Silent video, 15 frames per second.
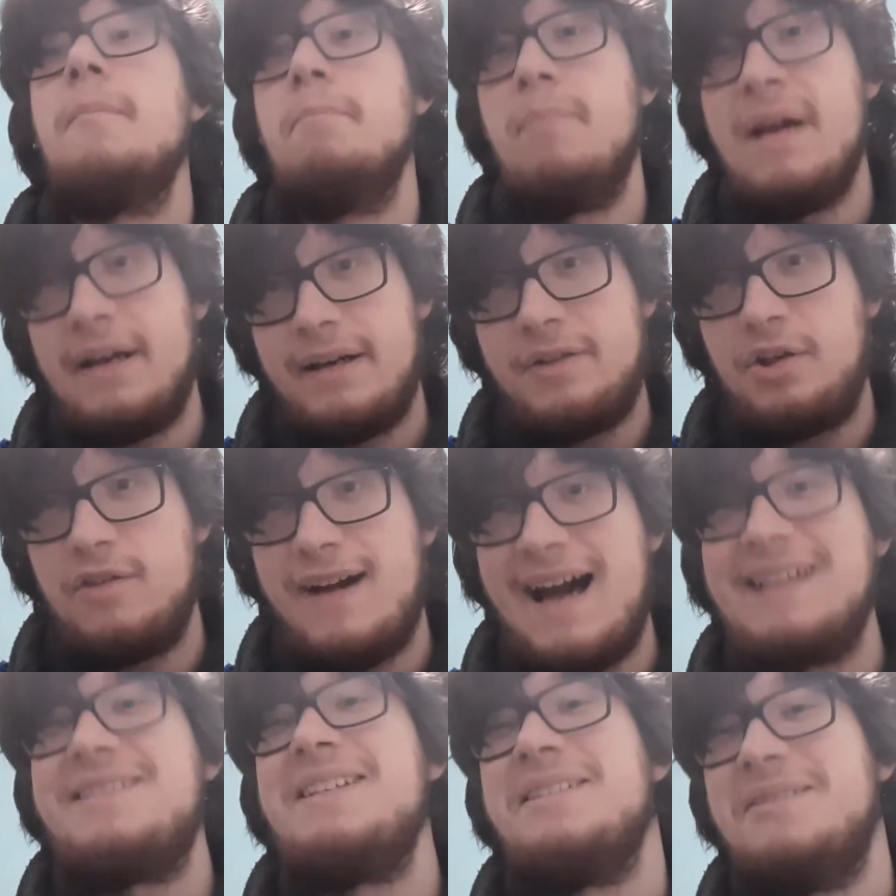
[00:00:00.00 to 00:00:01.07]
Ben
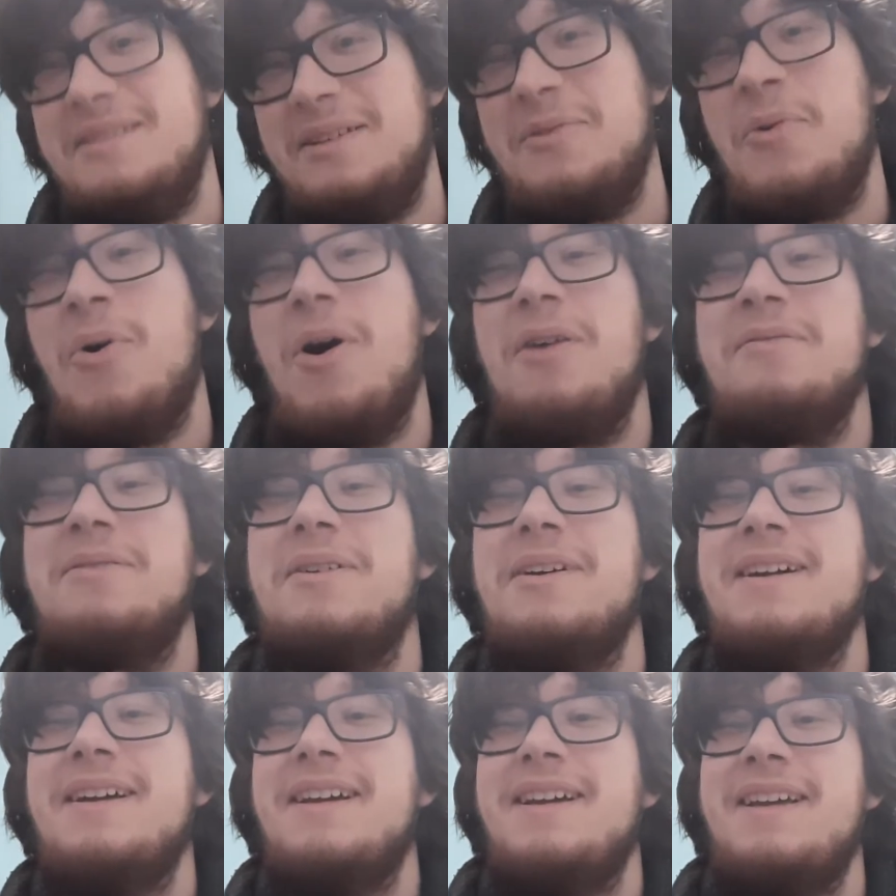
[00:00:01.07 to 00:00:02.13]
ritrovati di
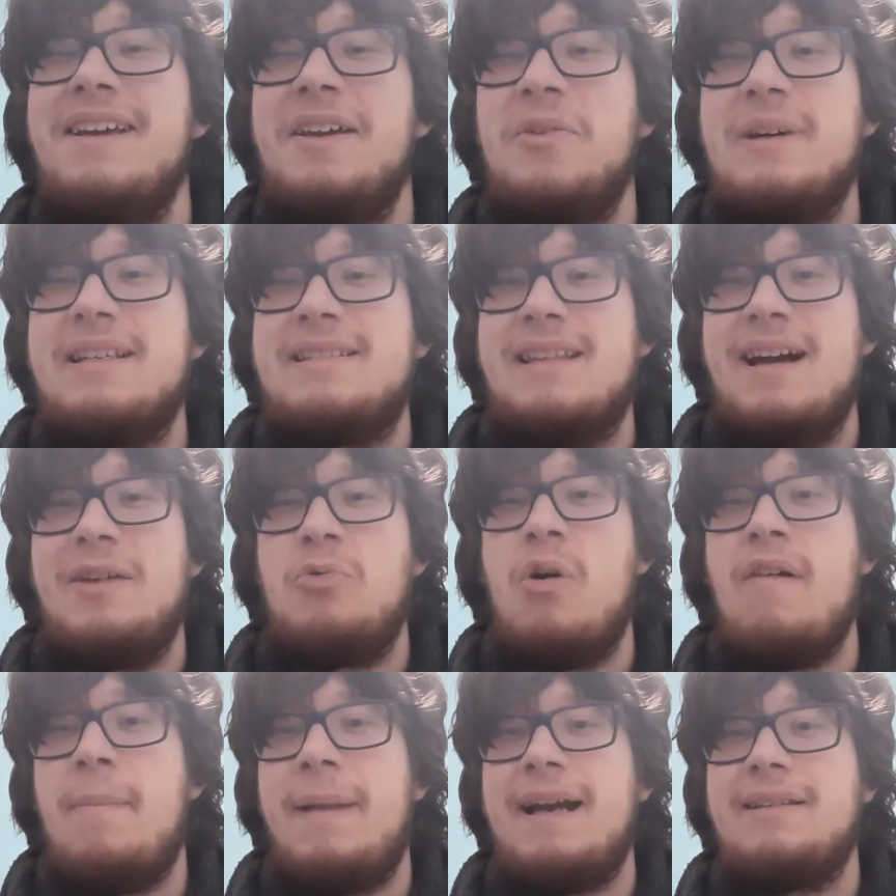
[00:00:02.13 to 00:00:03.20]
nuovo in questa
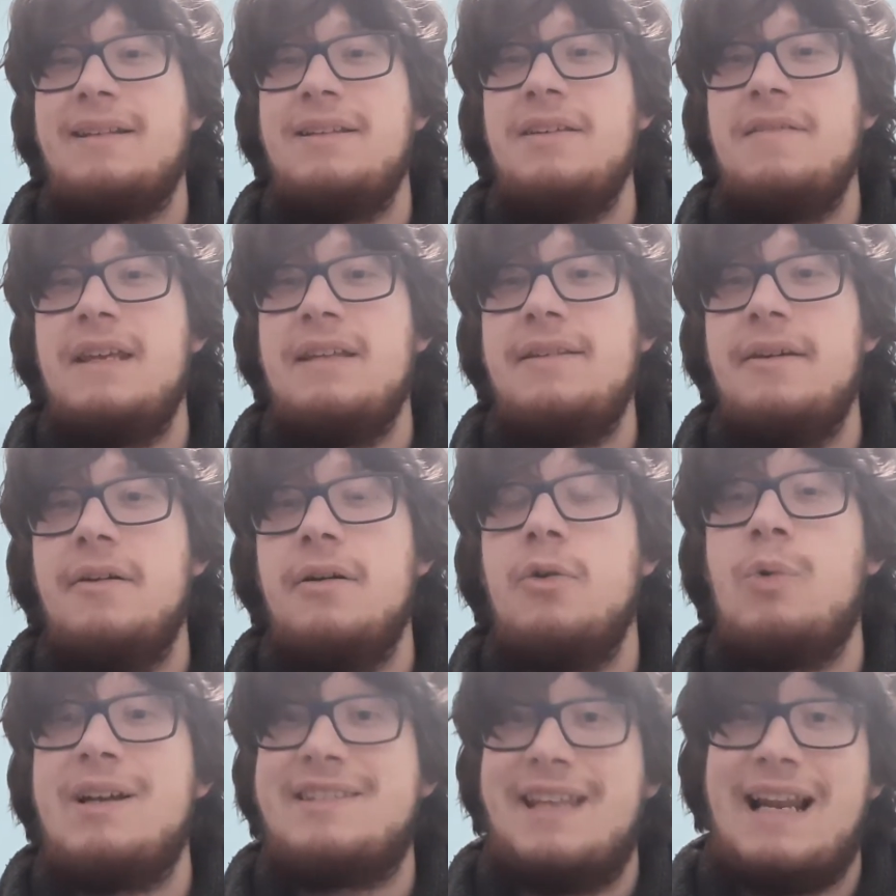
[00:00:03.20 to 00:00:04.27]
nuova parte di video,
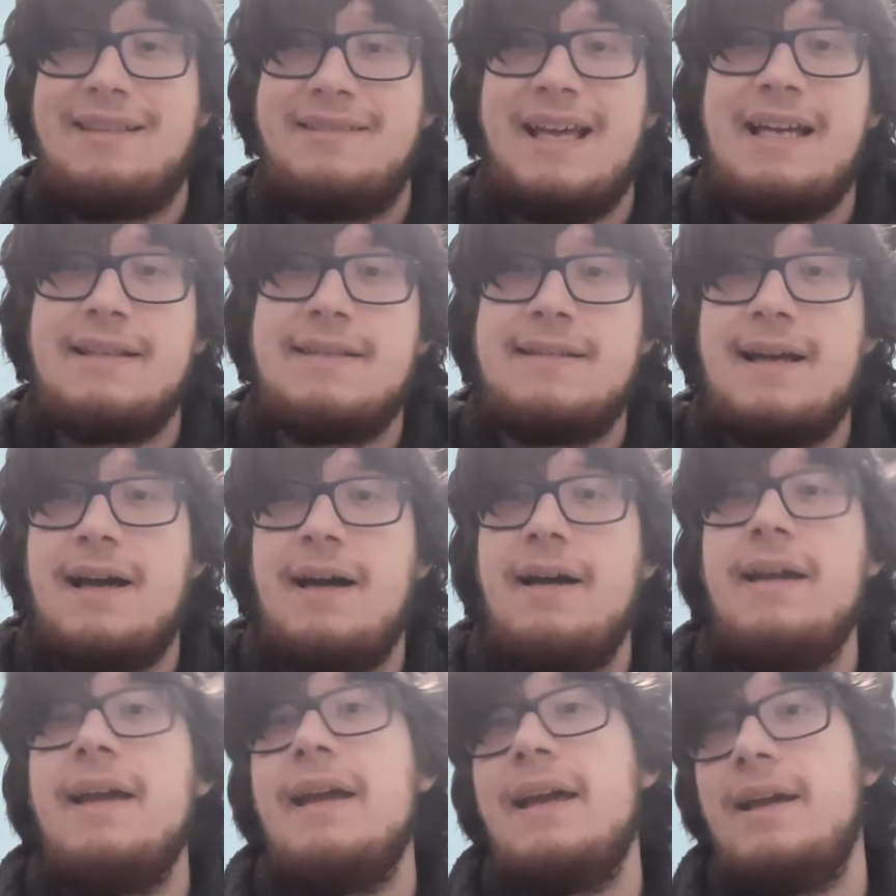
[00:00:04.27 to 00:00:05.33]
questa è la
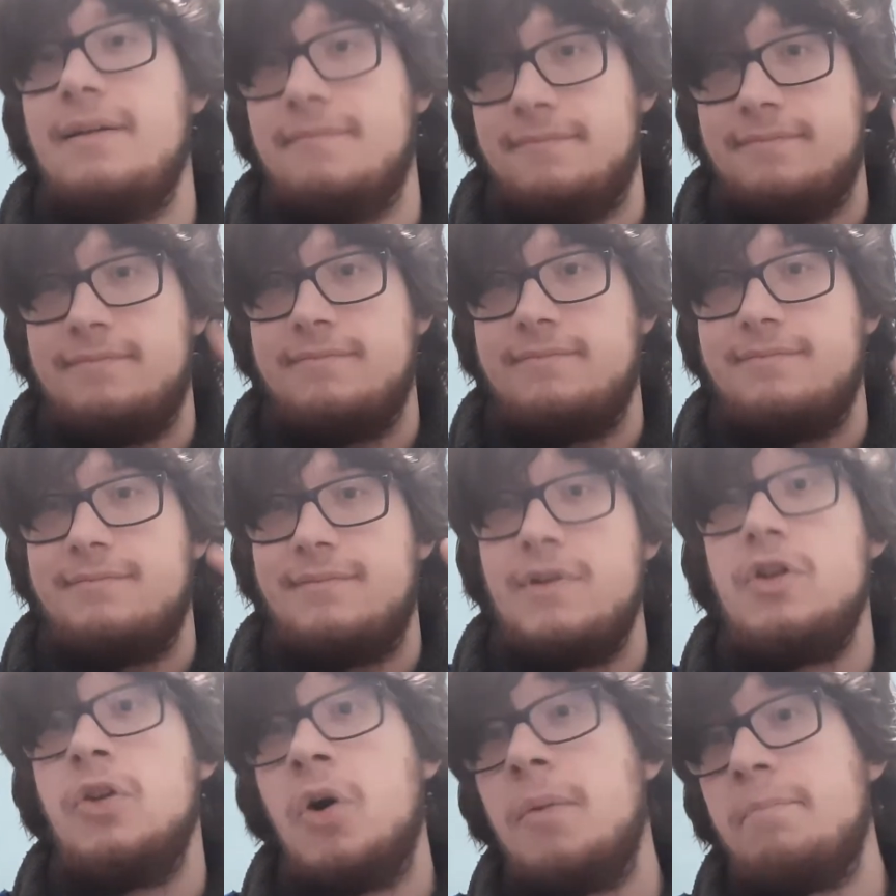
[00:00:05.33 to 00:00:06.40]
terza e
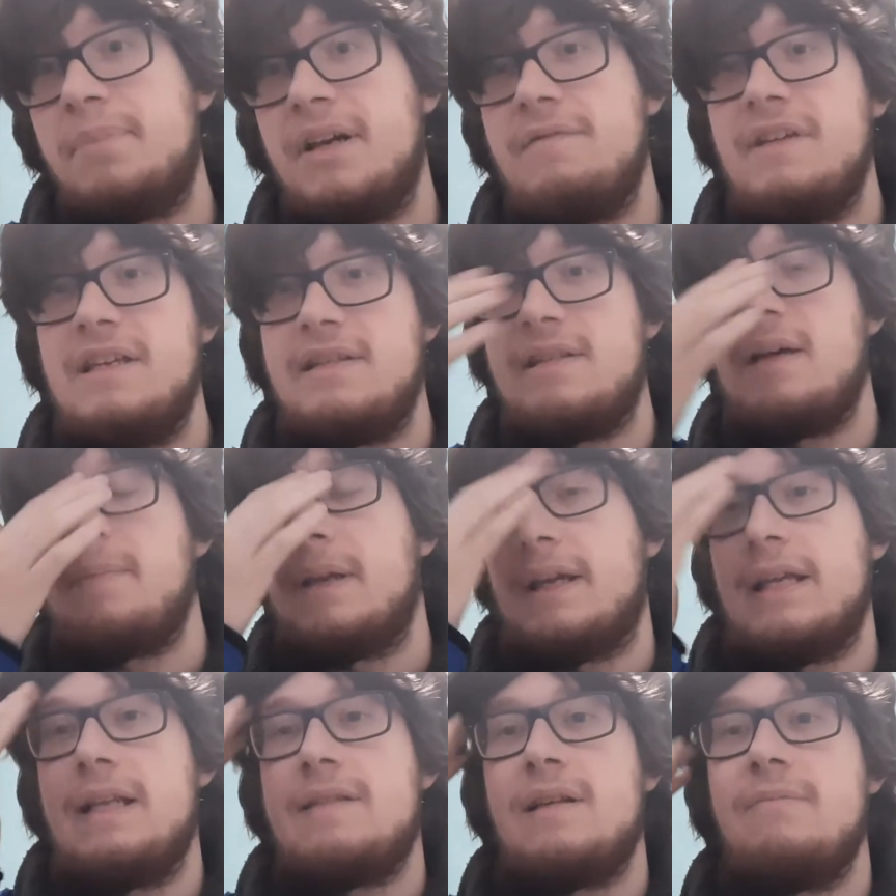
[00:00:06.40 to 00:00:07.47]
non prevista
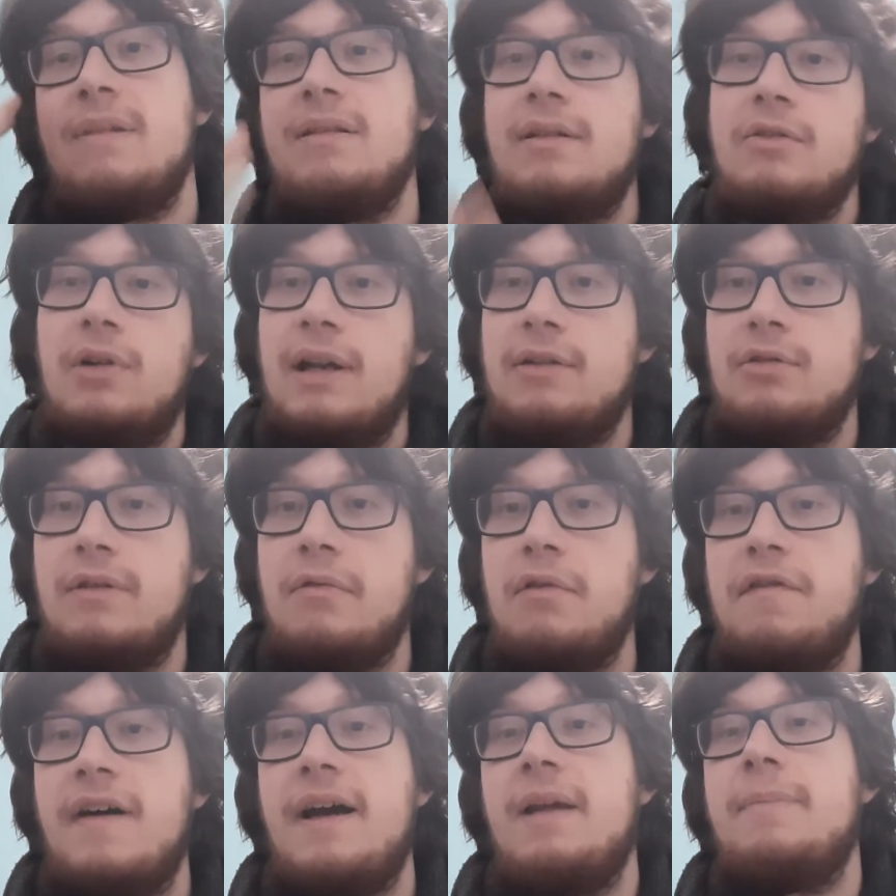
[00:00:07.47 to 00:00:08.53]
perché inizialmente non la dovevo
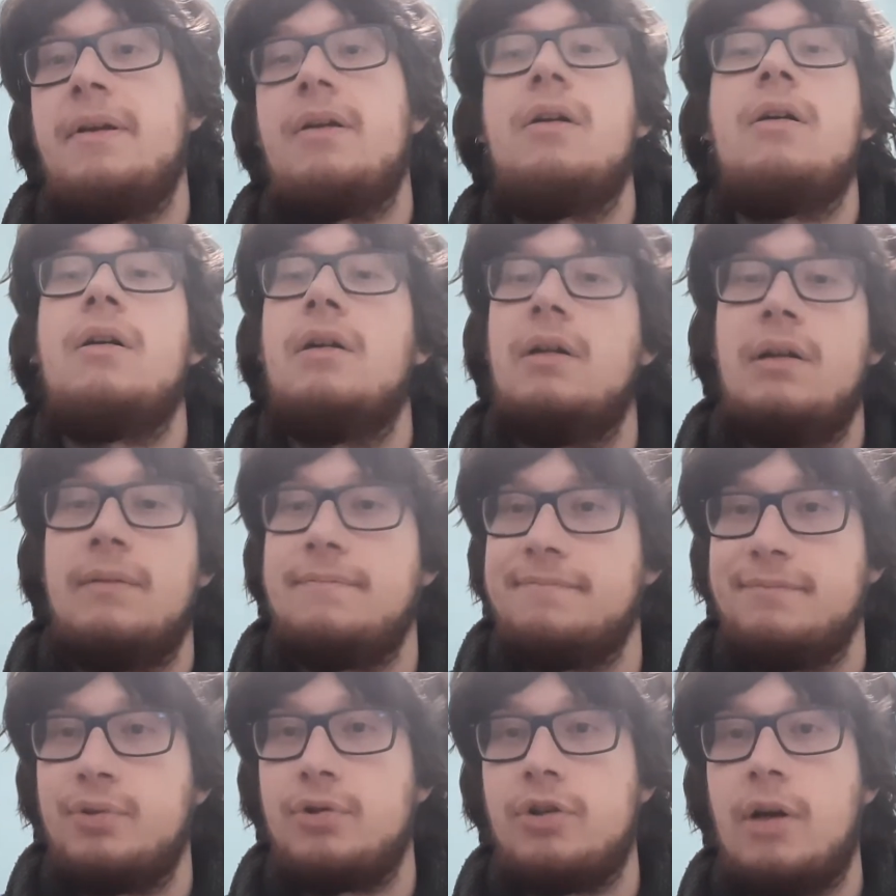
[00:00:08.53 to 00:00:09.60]
fare però
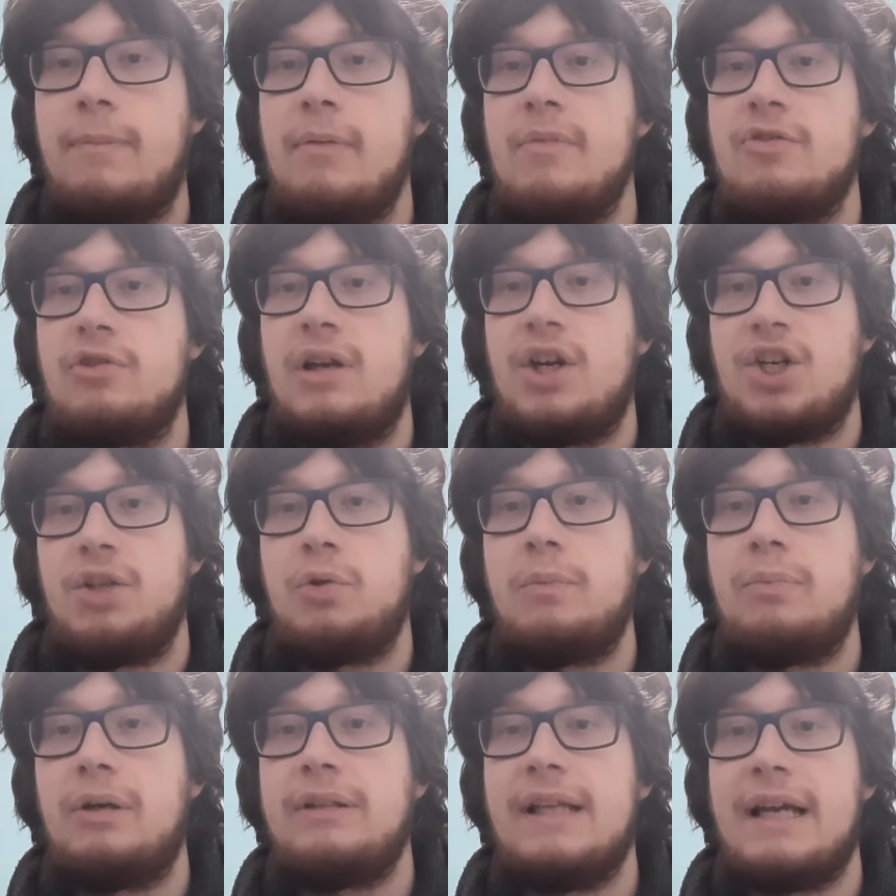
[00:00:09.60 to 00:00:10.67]
purtroppo mi sono lasciato
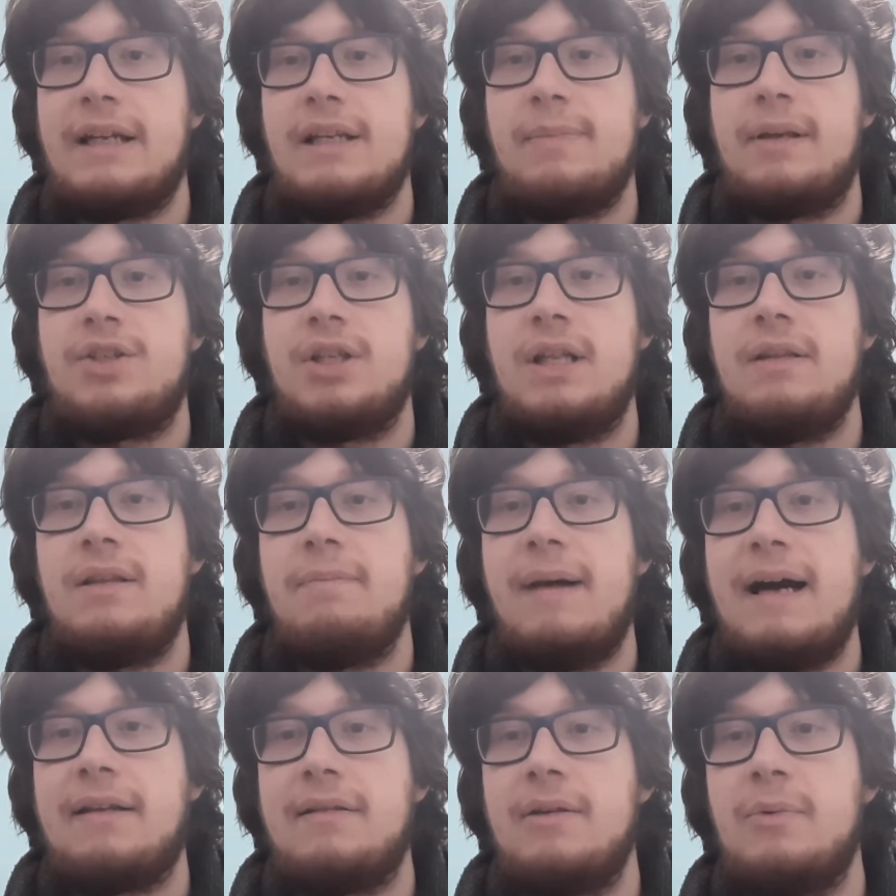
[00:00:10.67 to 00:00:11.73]
un po' andare nei precedenti
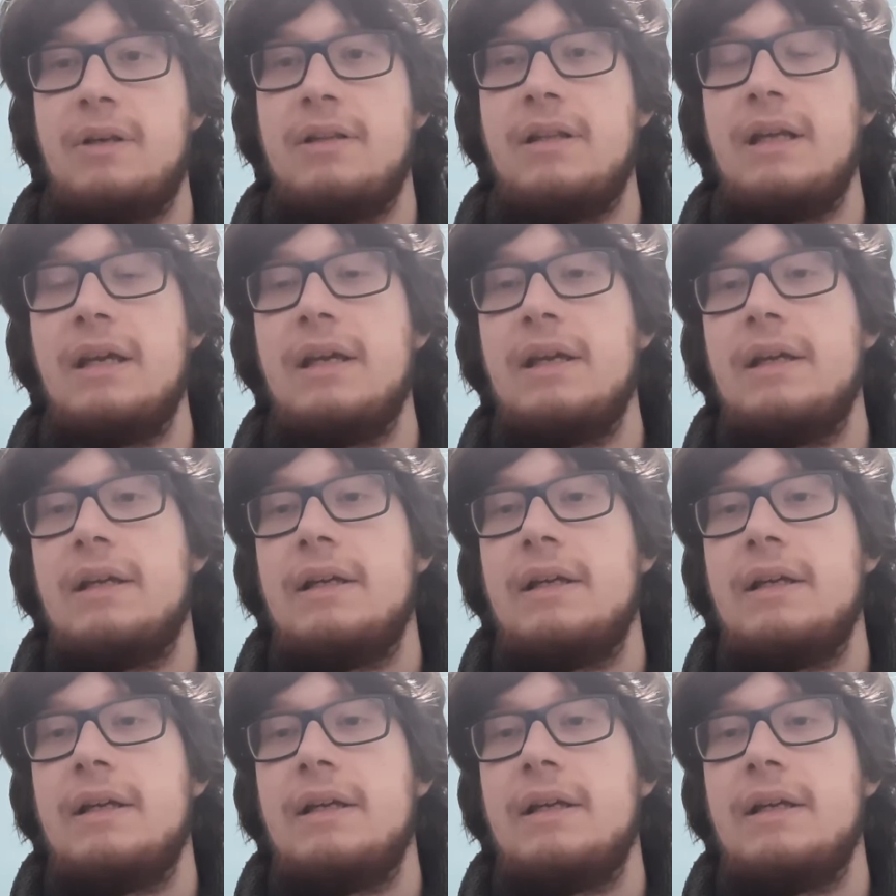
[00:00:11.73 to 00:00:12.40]
parti quindi